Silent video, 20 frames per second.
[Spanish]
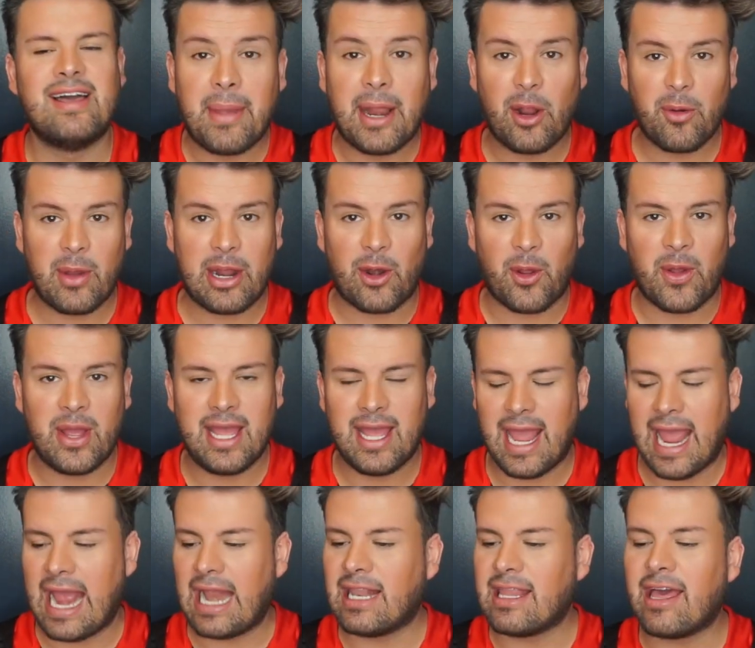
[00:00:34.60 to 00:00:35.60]
Pero bueno,
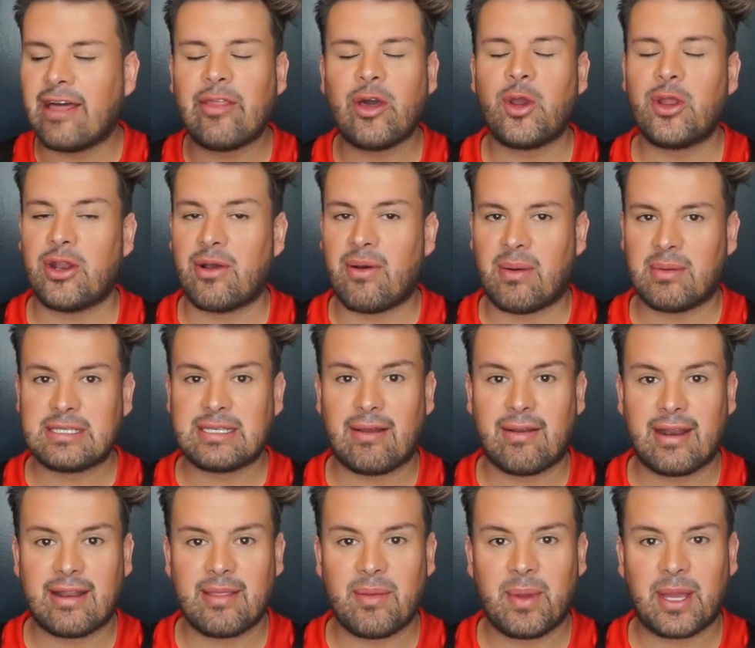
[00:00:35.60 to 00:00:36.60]
el día de hoy no vamos a
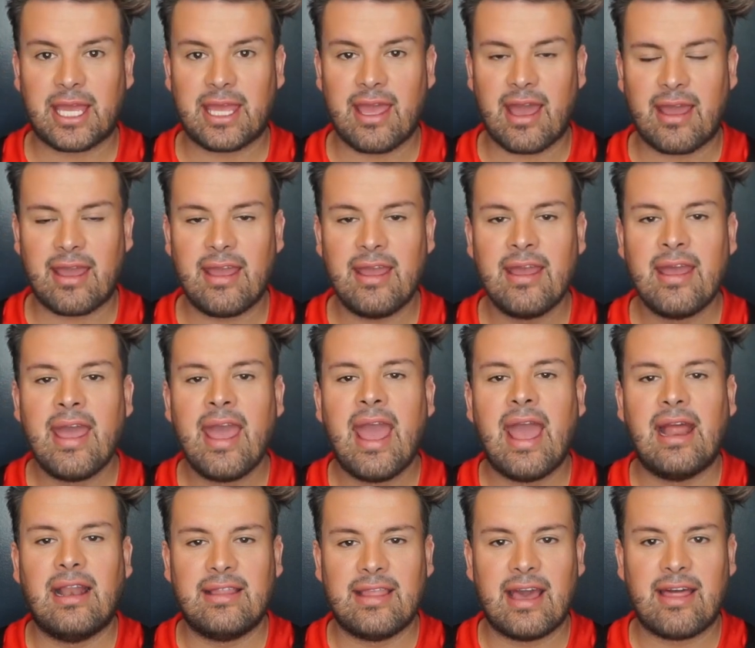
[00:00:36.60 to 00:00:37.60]
hablar de maquillaje,
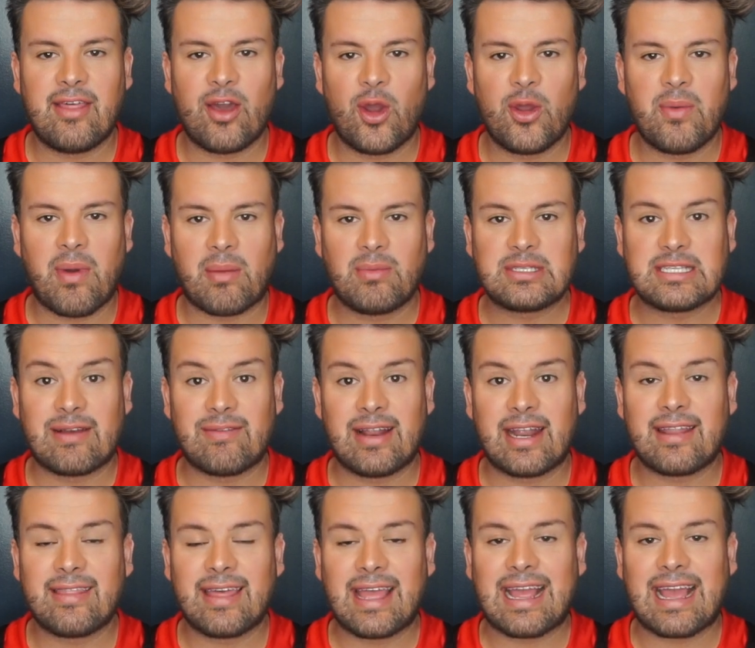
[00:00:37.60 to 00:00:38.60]
el día de hoy vamos a
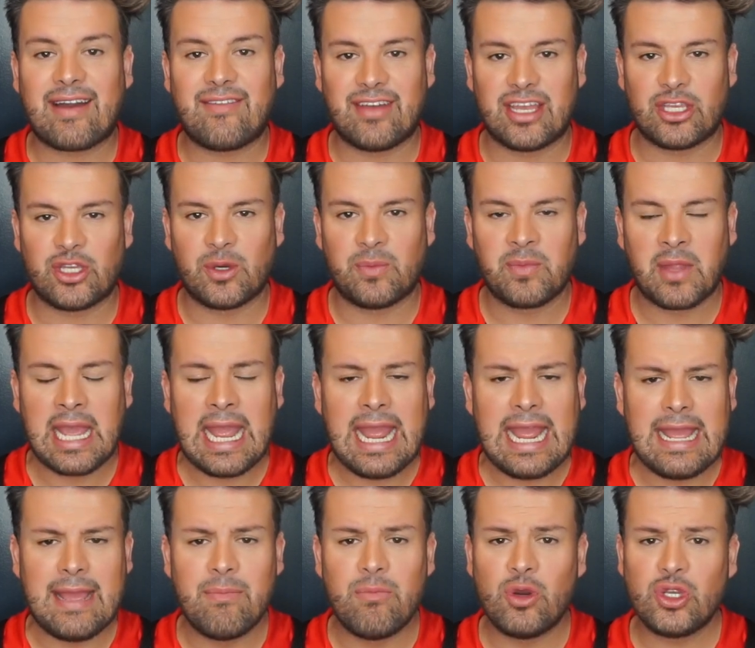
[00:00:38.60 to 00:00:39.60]
hablar de cabello.
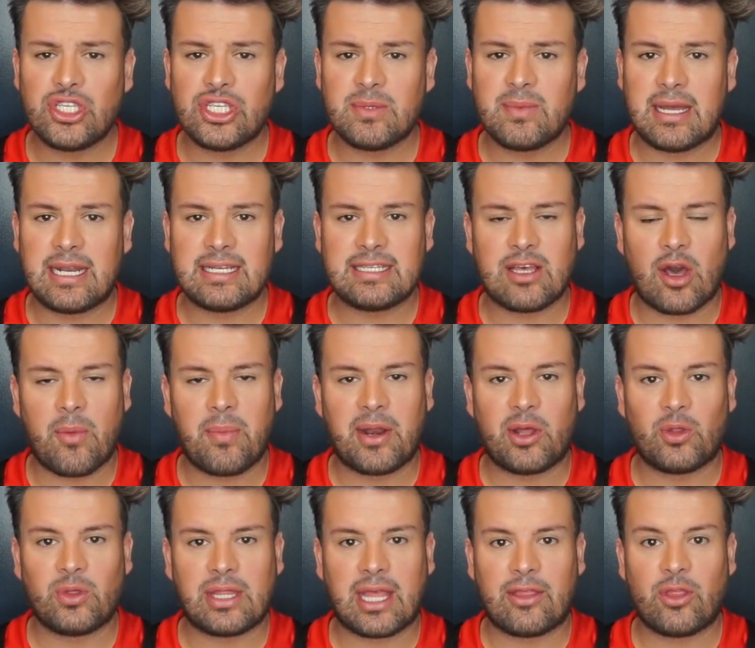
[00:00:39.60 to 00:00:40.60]
Y muchos me han estado
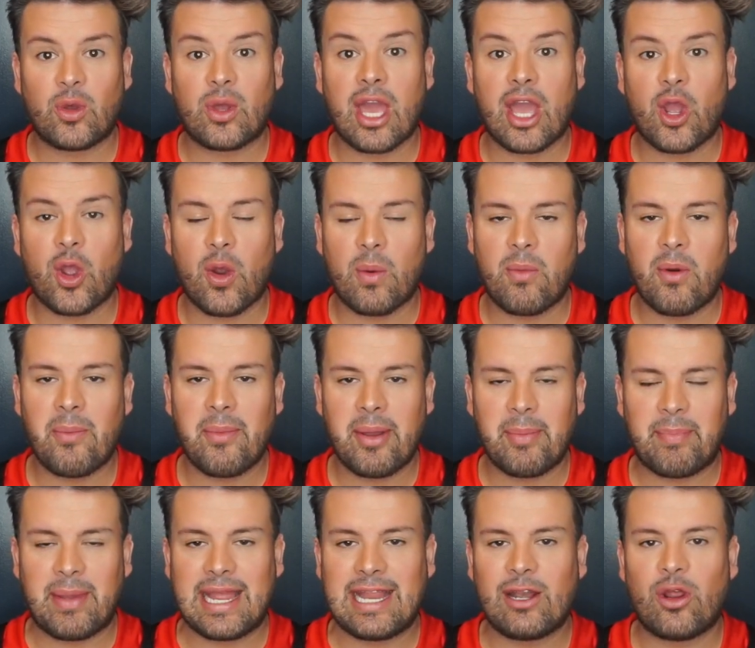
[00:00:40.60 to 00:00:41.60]
preguntando que cómo
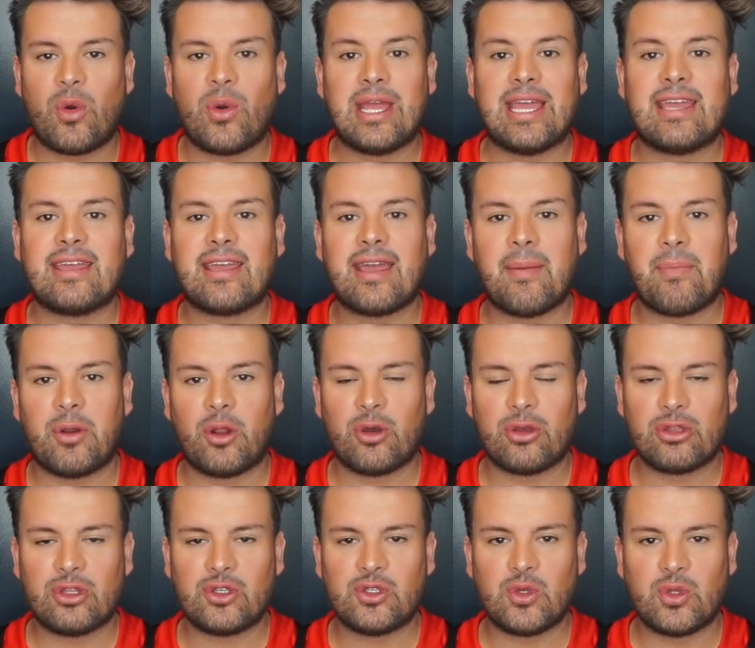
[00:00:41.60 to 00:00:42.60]
me peino y qué
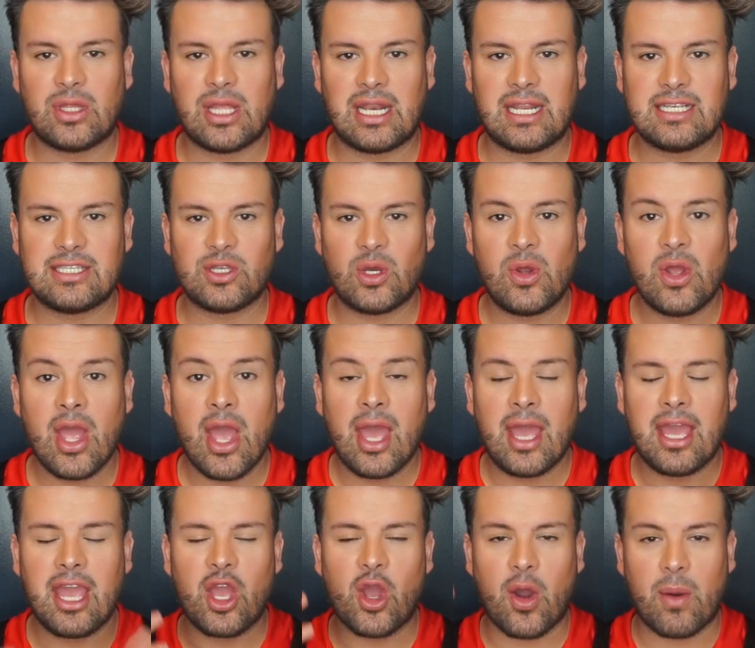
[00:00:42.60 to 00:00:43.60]
productos utilizo
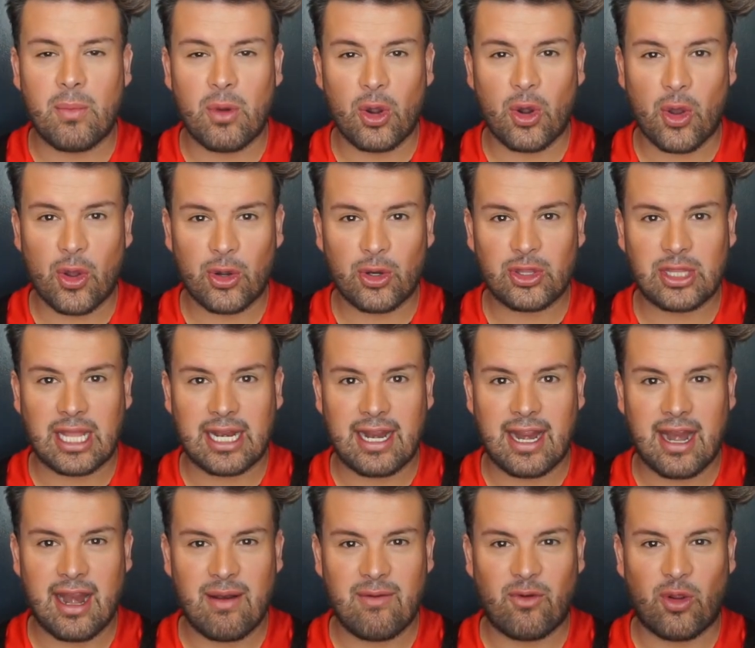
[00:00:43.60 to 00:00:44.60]
y cómo logro
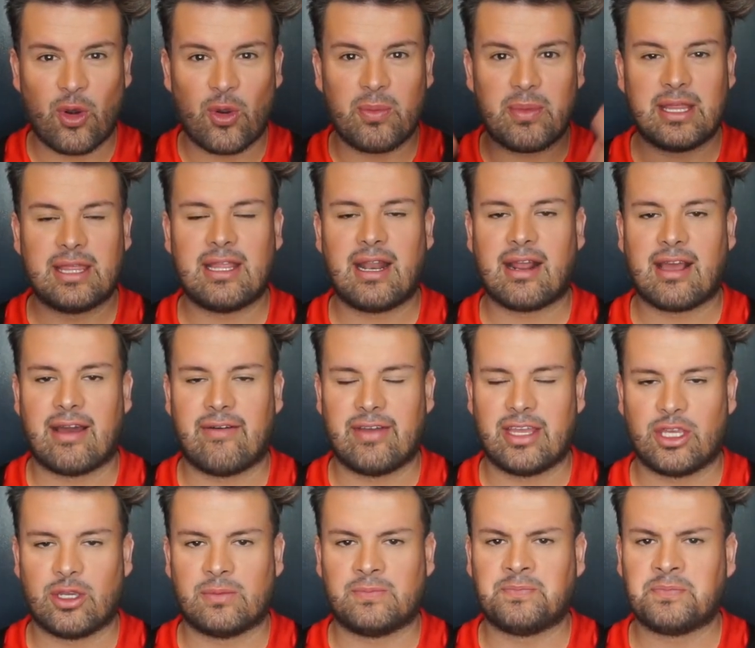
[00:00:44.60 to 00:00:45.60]
tener el volumen del
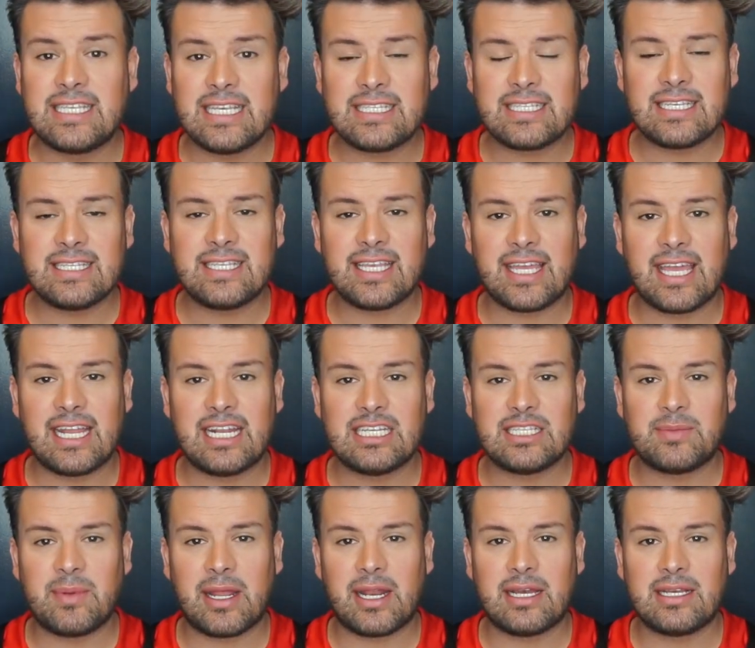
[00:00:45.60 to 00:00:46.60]
cabello. Si es que si
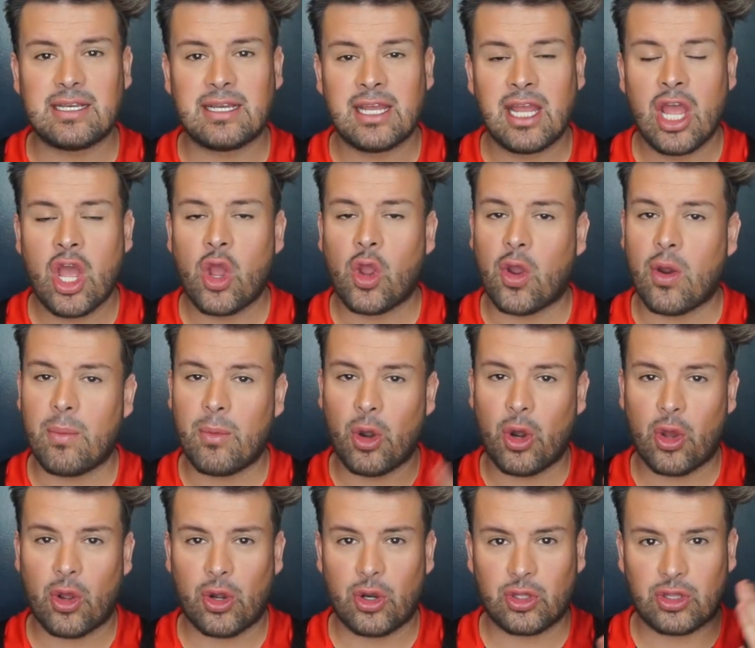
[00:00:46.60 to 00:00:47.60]
quieres ver eh, cómo
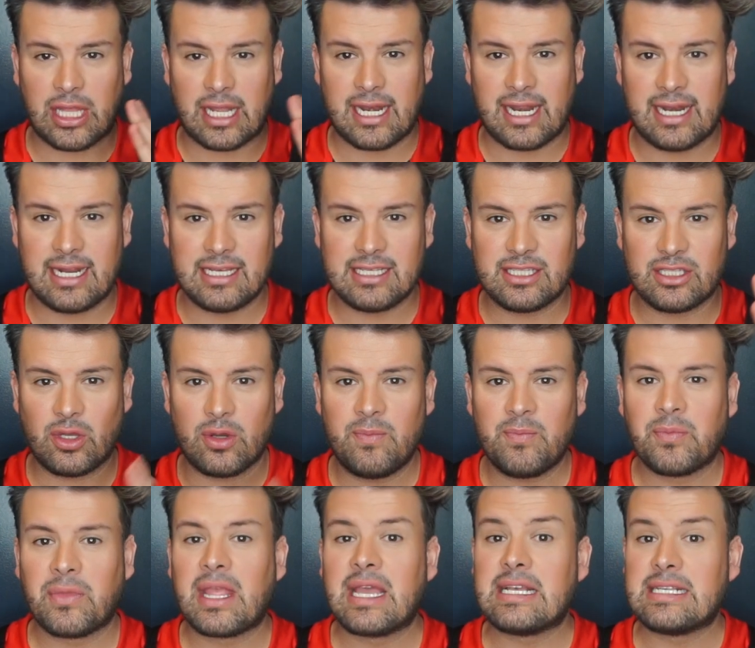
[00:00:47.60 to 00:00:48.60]
logro tener
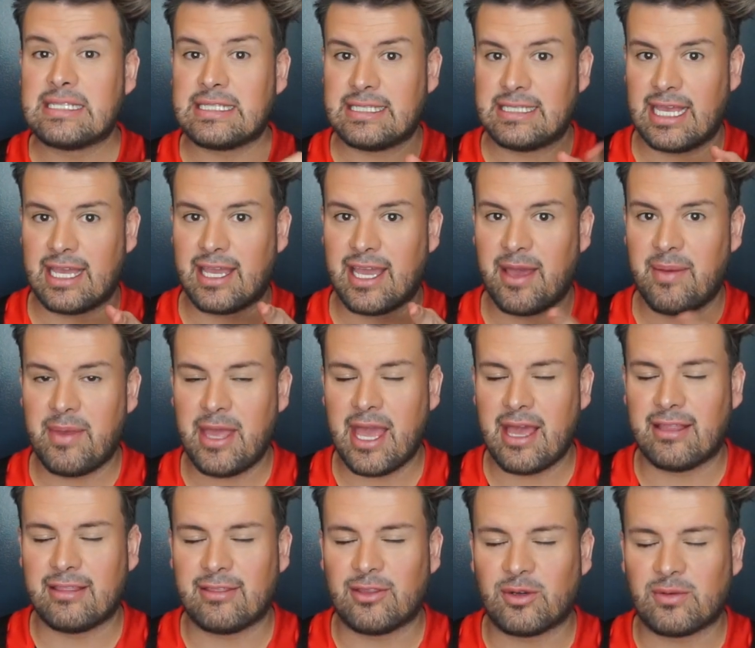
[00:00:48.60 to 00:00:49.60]
esto, sigue
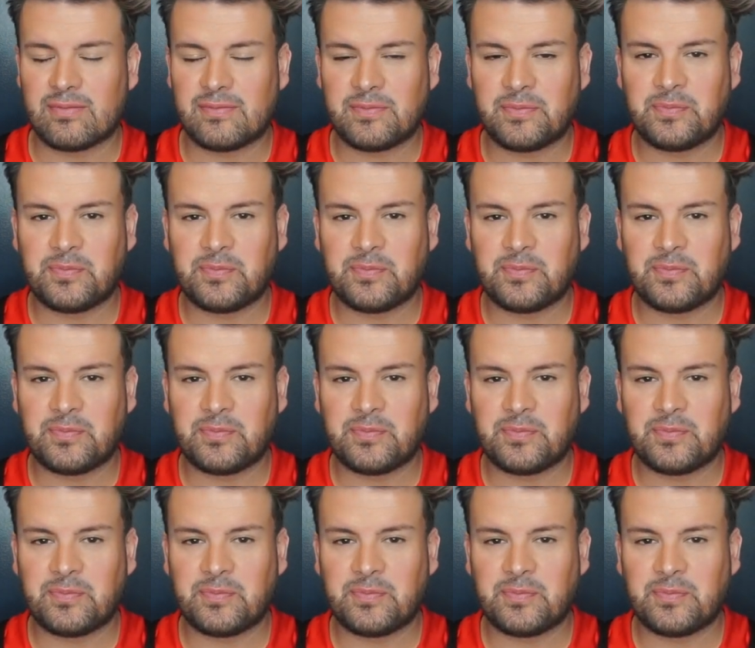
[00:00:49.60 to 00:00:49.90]
viendo.